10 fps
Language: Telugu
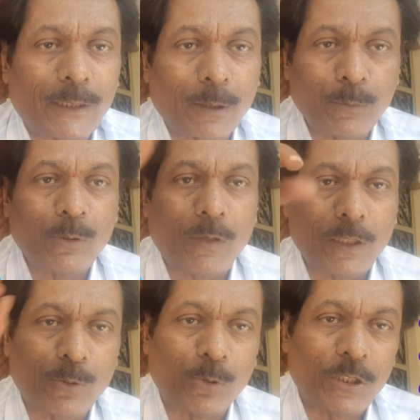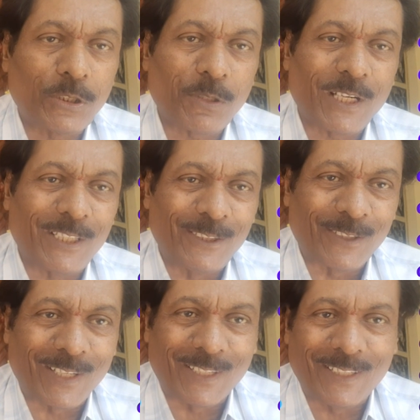అంతకుముందు వాళ్ళు కోటీశ్వరులు అయి
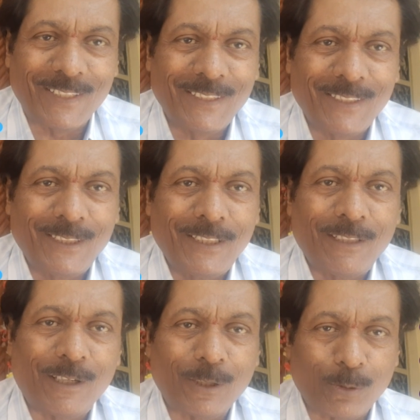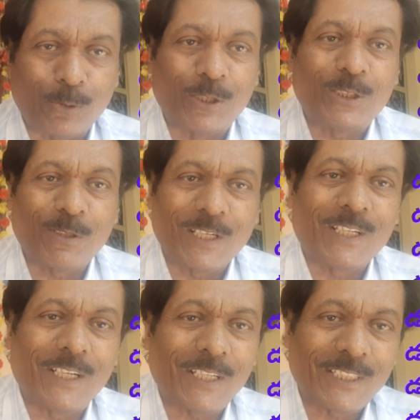ఉండాలి వాళ్ళు
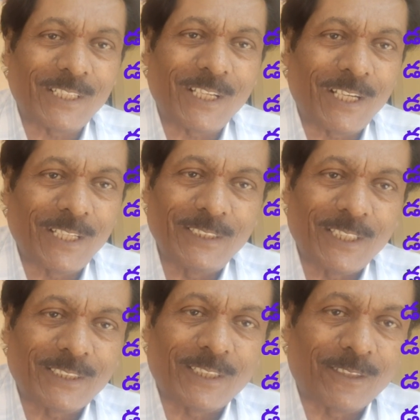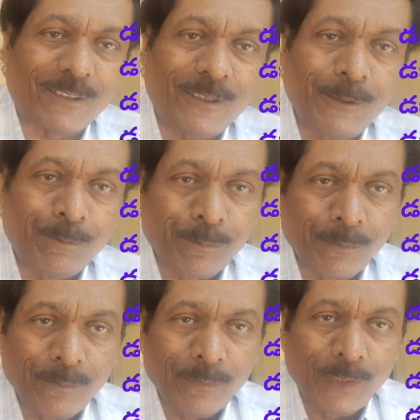కోటీశ్వరులని లక్షాధికారులను చేస్తారు
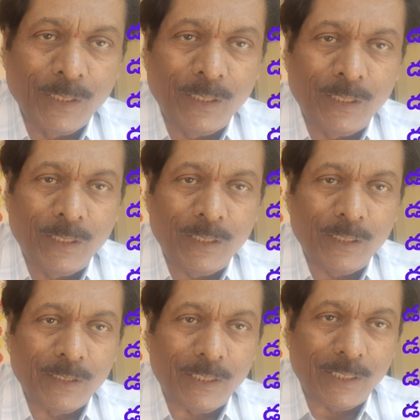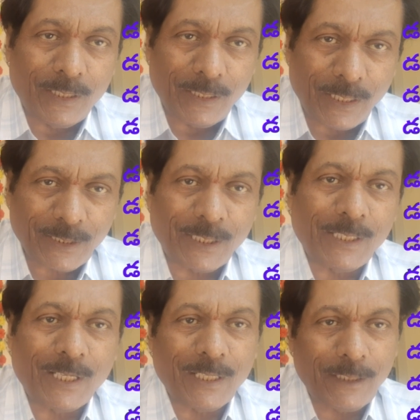ఇంకా
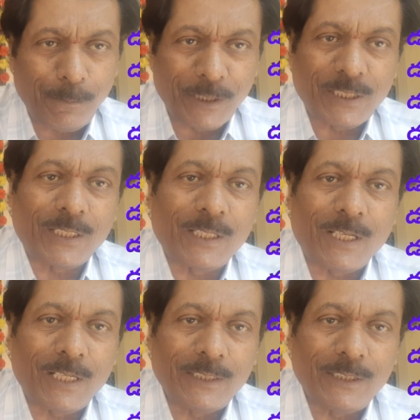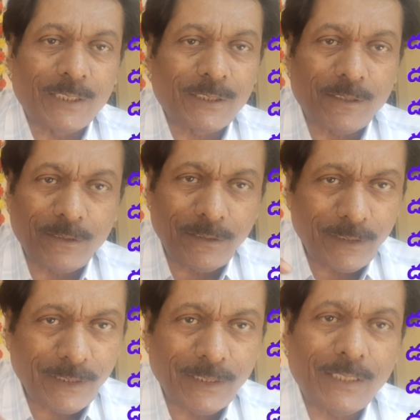లక్షాధికారులని భిక్షాధికారులను చేస్తారు
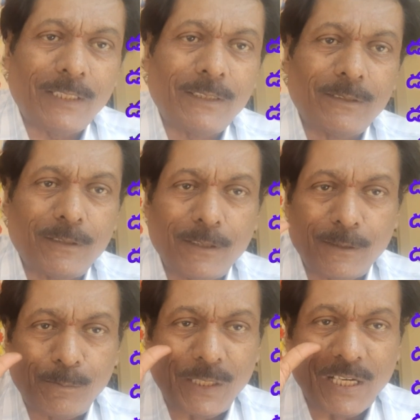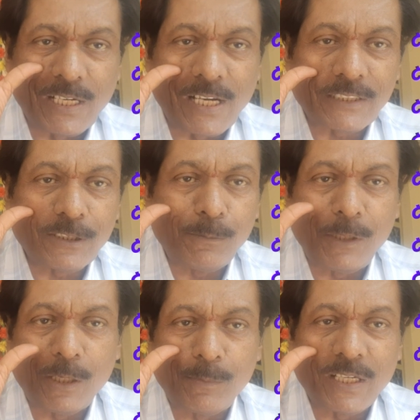ఇంకా మిడిల్ క్లాసు
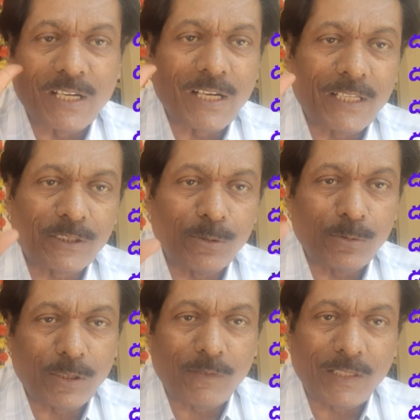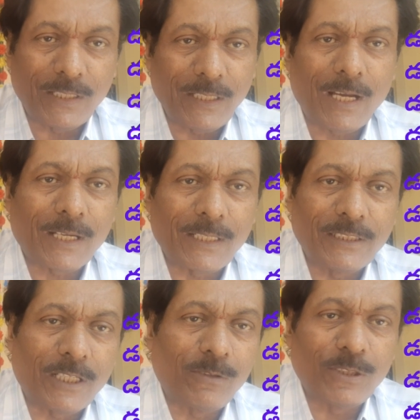బిలో మిడిల్ క్లాసు ఉన్న వాళ్ళని
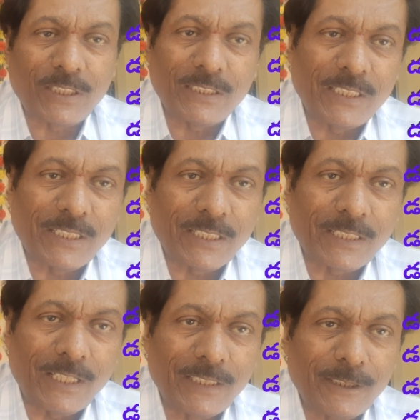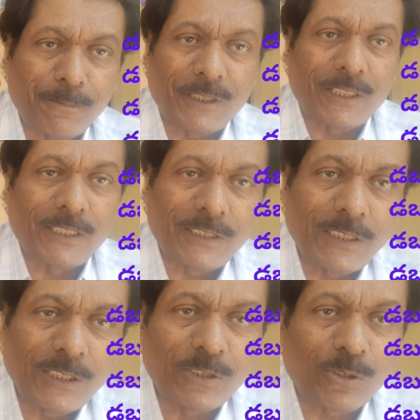ఆకలి చావులు చచ్చేటట్టుగా అని చెప్పి అనేసి
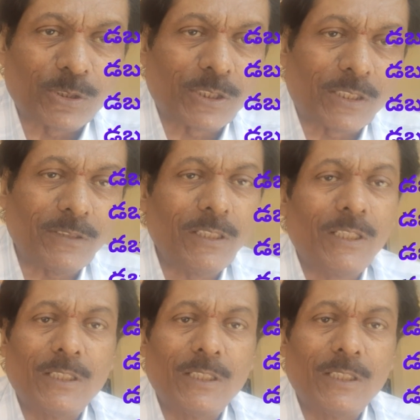తీసుకొస్తారు